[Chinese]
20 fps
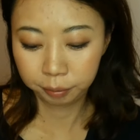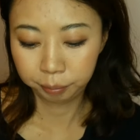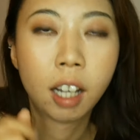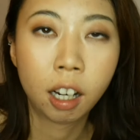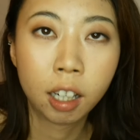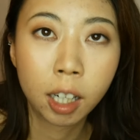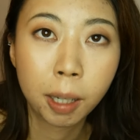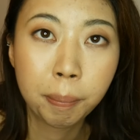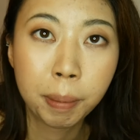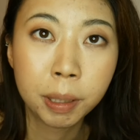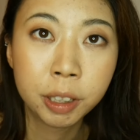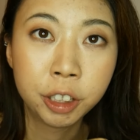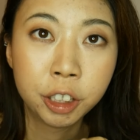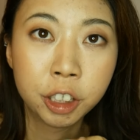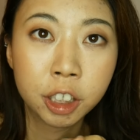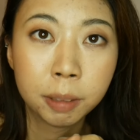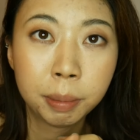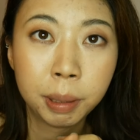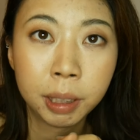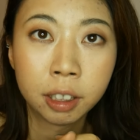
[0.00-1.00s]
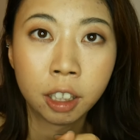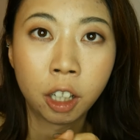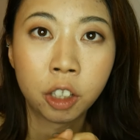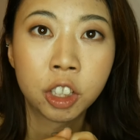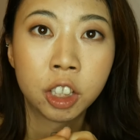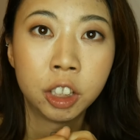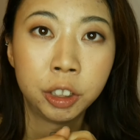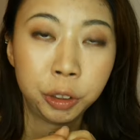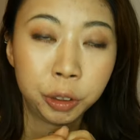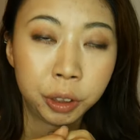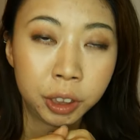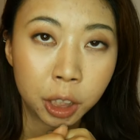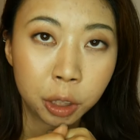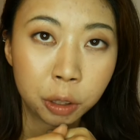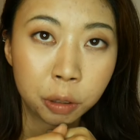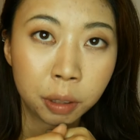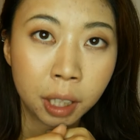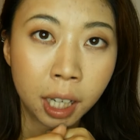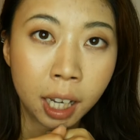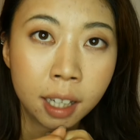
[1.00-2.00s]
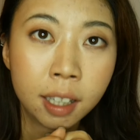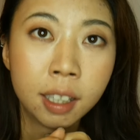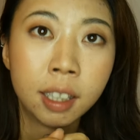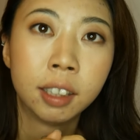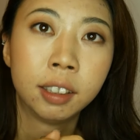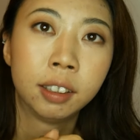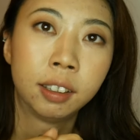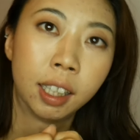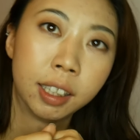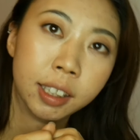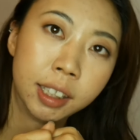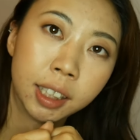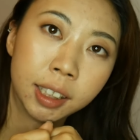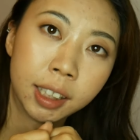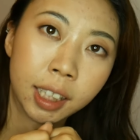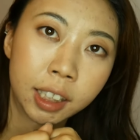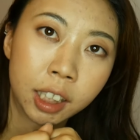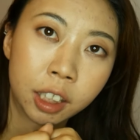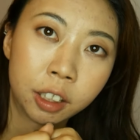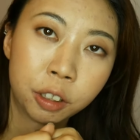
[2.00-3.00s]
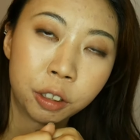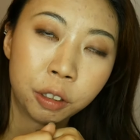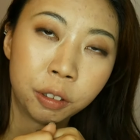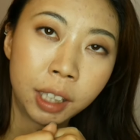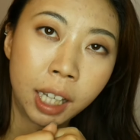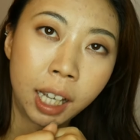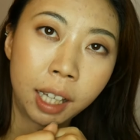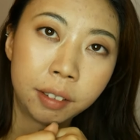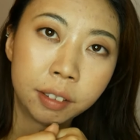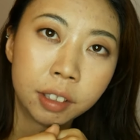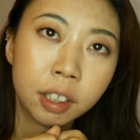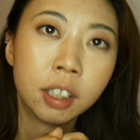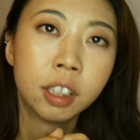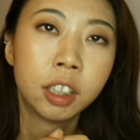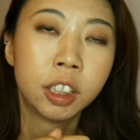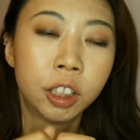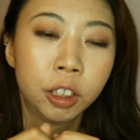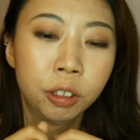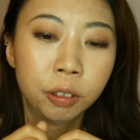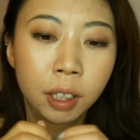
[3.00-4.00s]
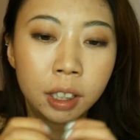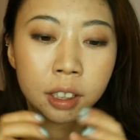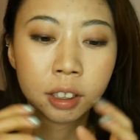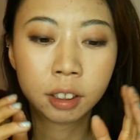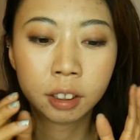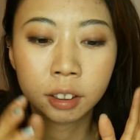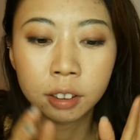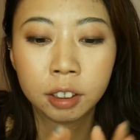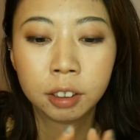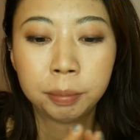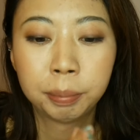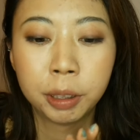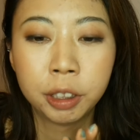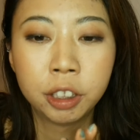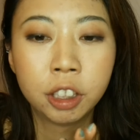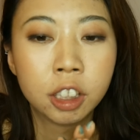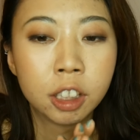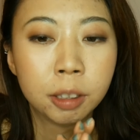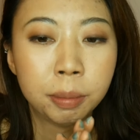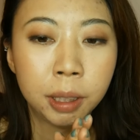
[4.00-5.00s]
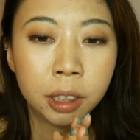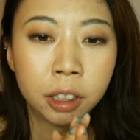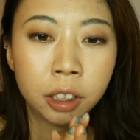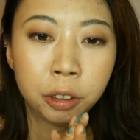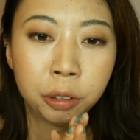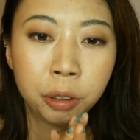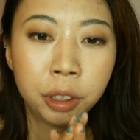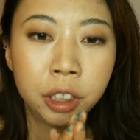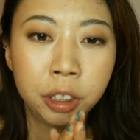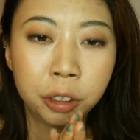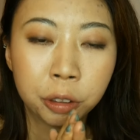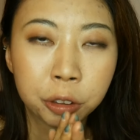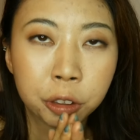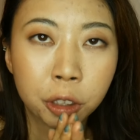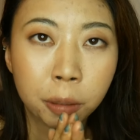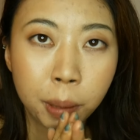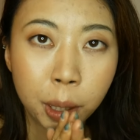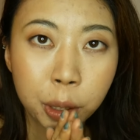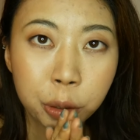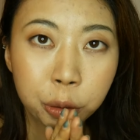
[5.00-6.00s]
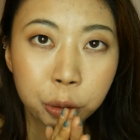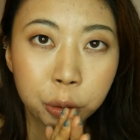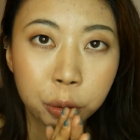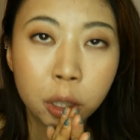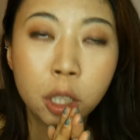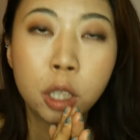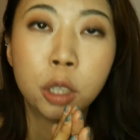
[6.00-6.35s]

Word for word: 好了，本期视频到这里就结束了。感谢大家的收看，希望呢本期视频能对你有所帮助。